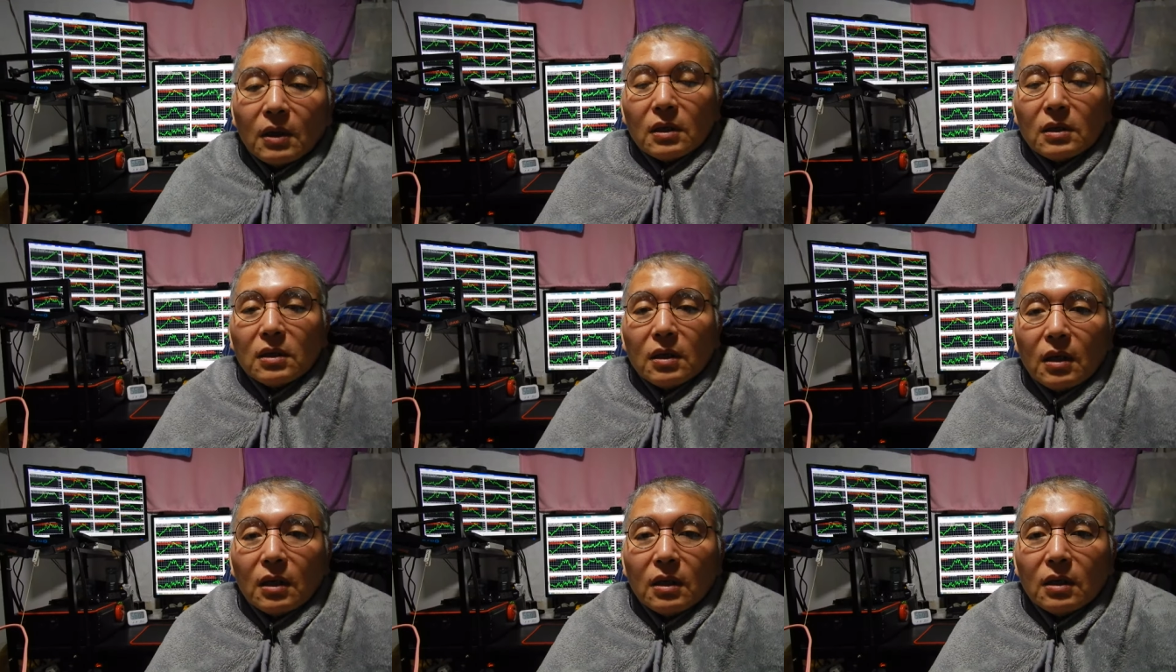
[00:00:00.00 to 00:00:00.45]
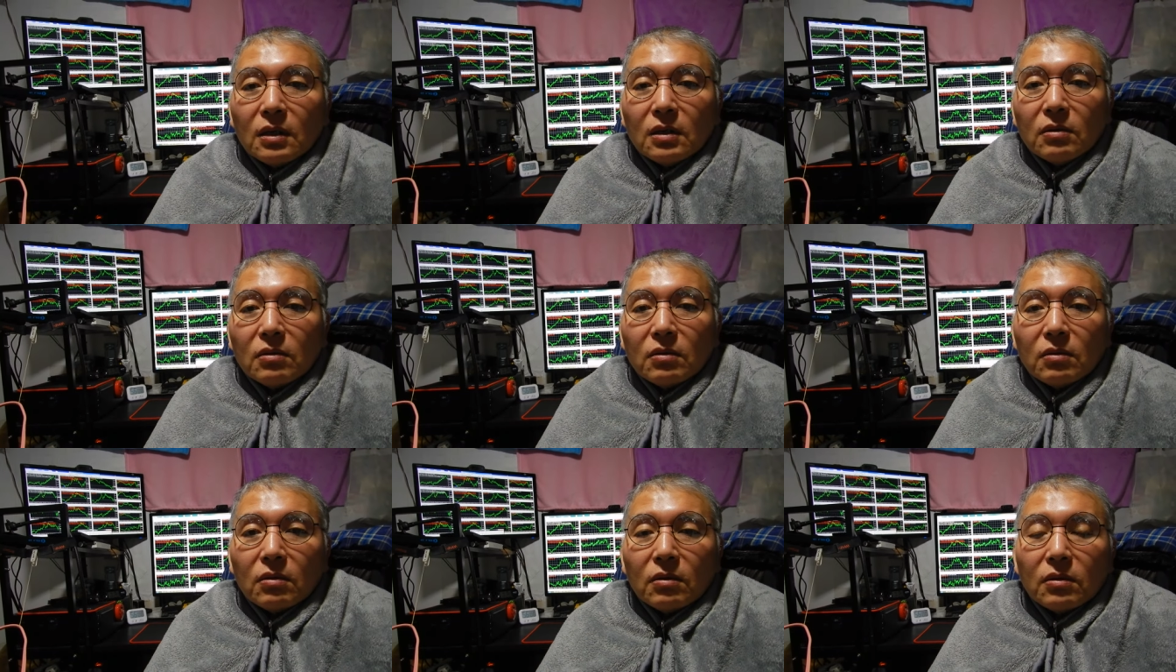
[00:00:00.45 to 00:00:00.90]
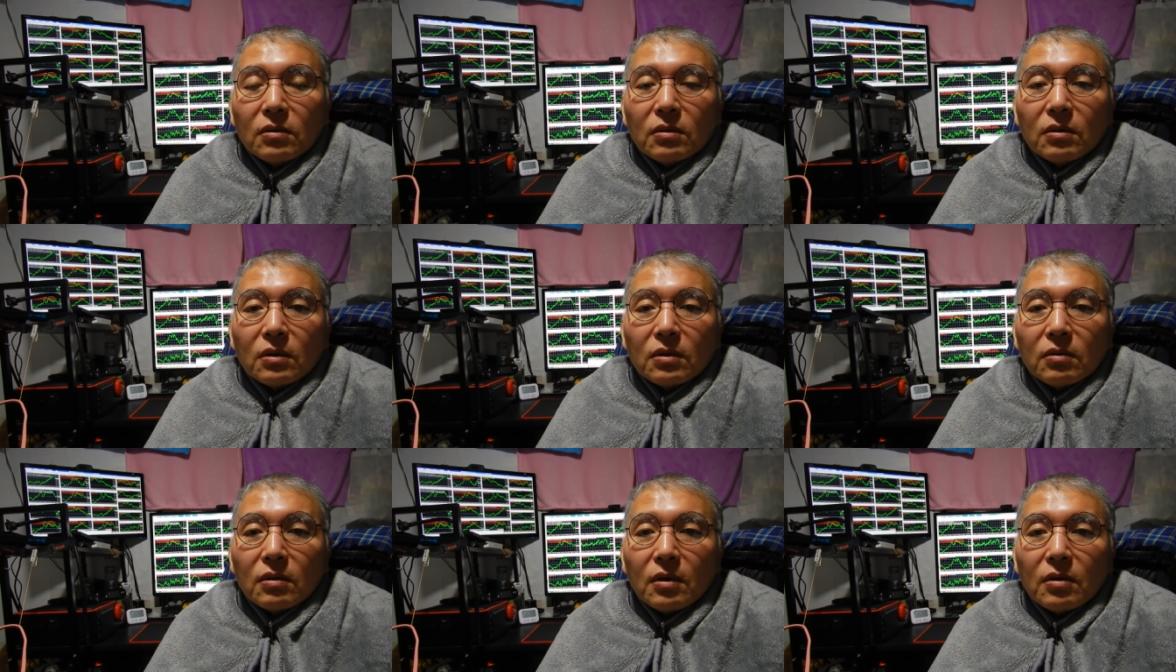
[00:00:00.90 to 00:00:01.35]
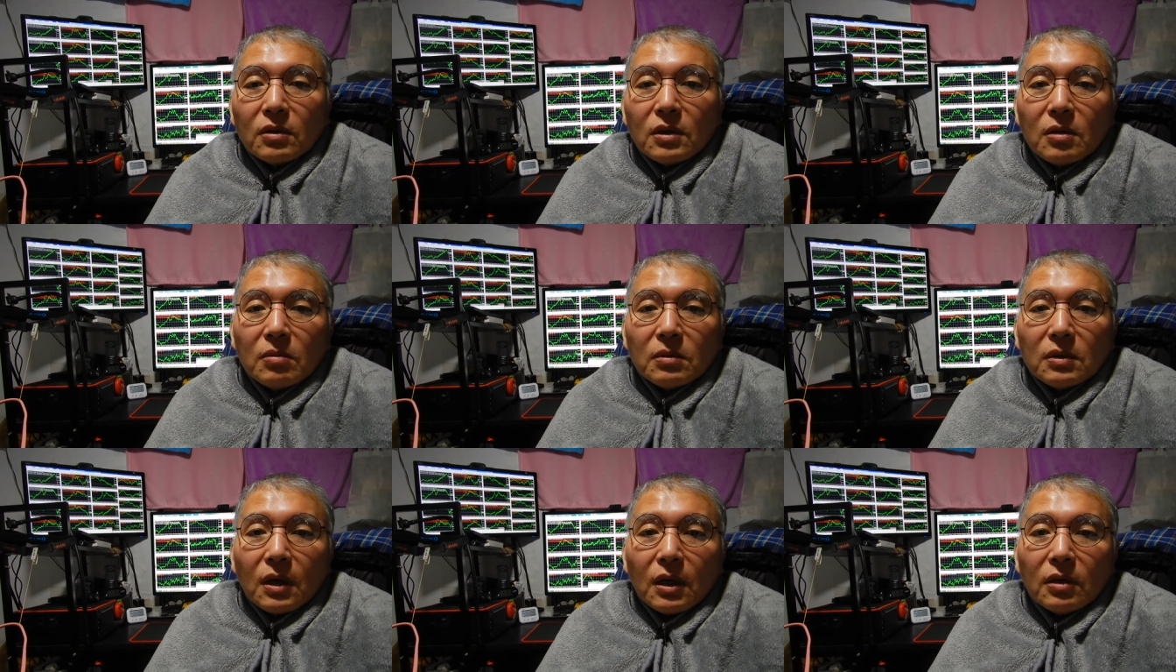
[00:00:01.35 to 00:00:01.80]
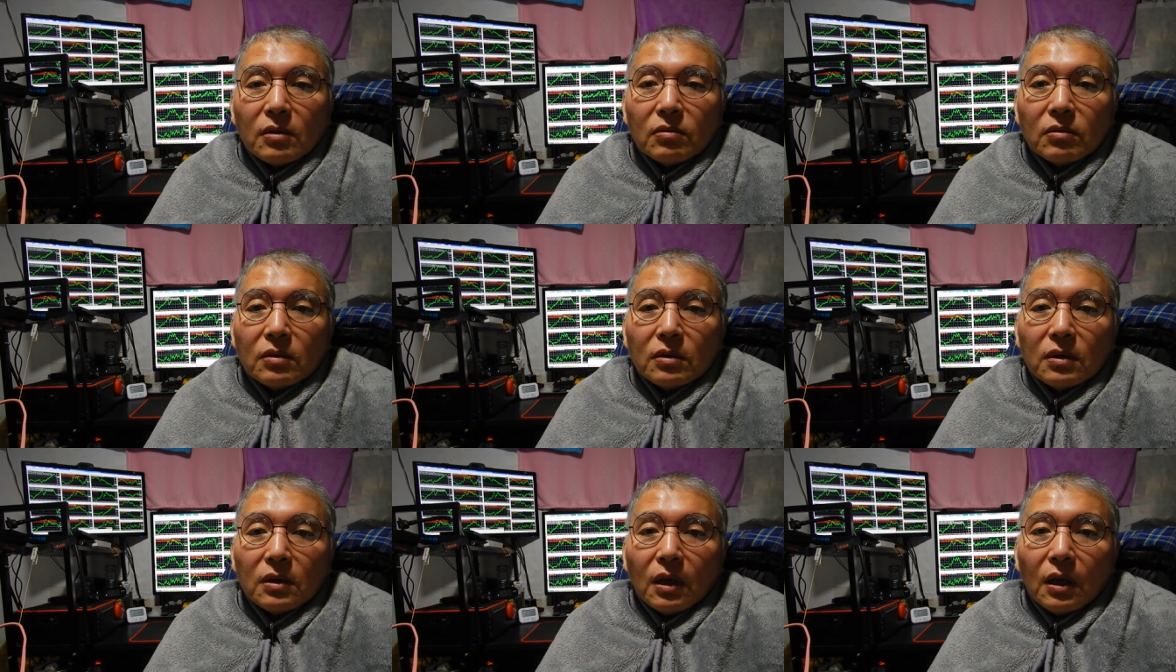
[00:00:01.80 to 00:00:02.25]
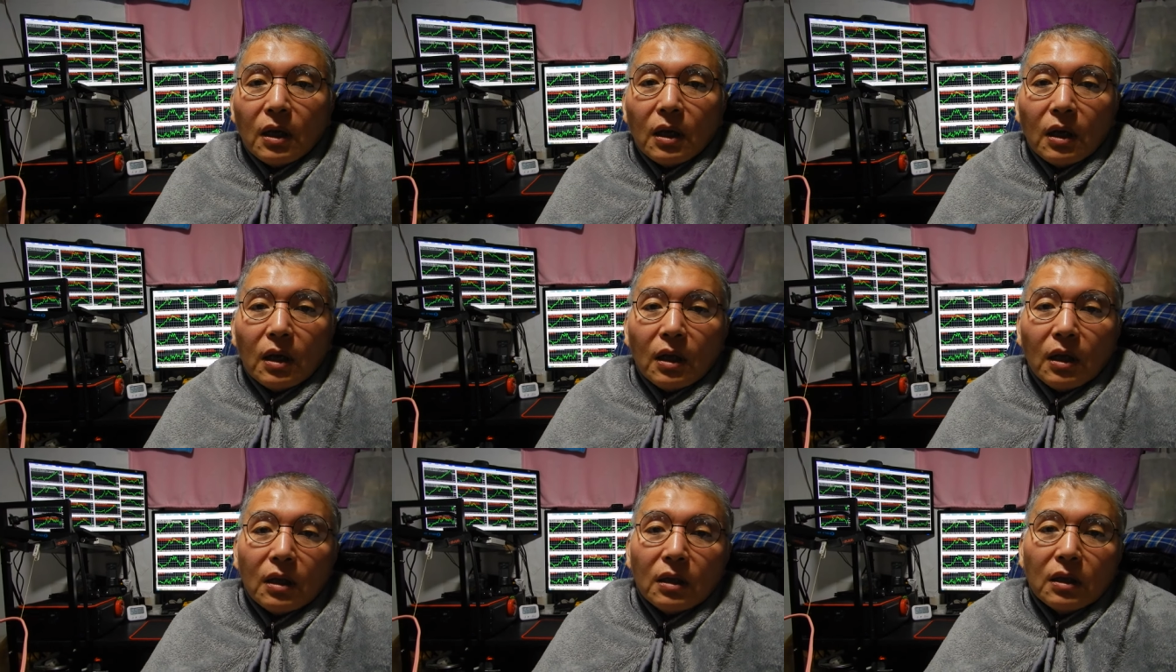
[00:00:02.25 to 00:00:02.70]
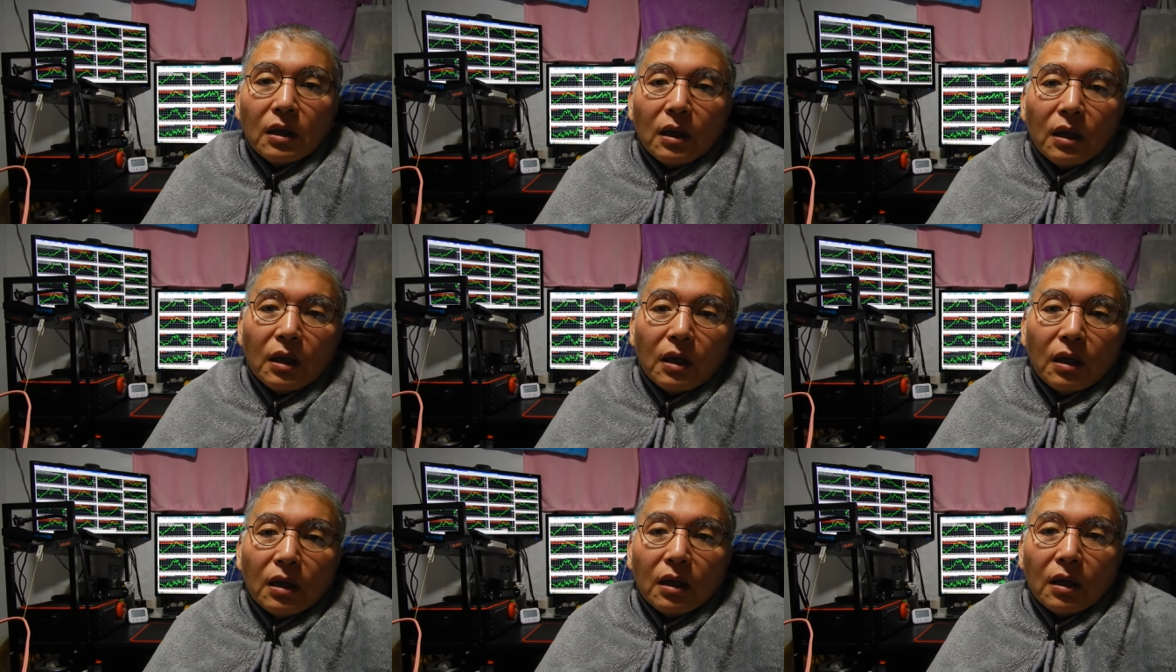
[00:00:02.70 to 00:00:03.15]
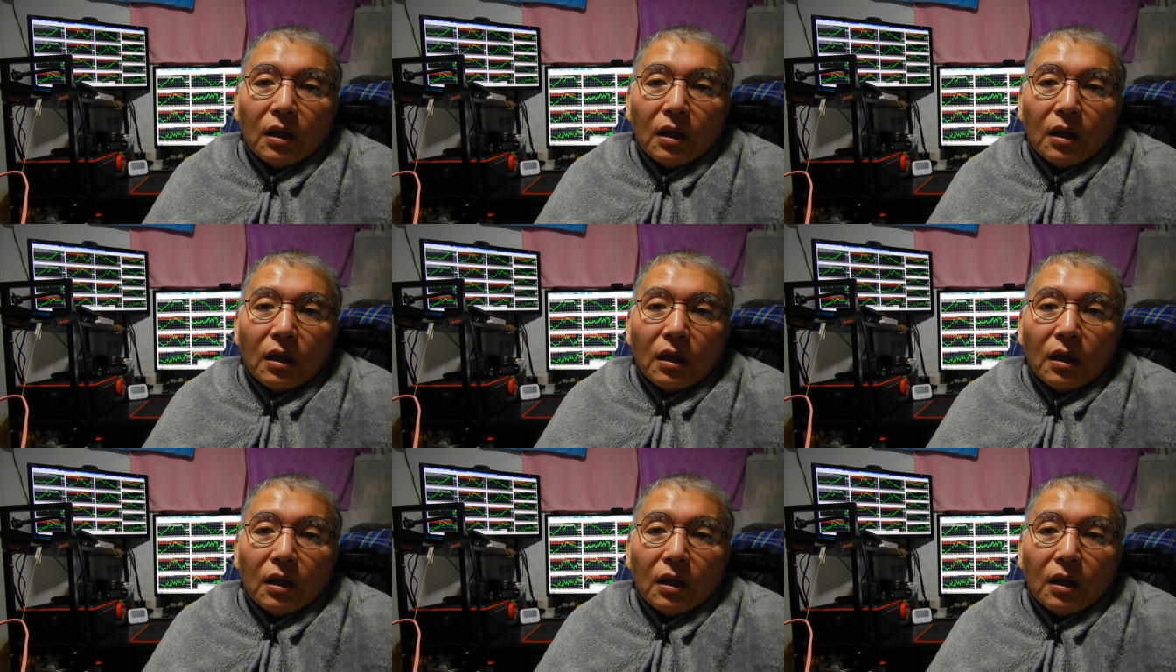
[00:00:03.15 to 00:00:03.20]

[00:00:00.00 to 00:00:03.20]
私がいるということ上の生物がいるんで、ね、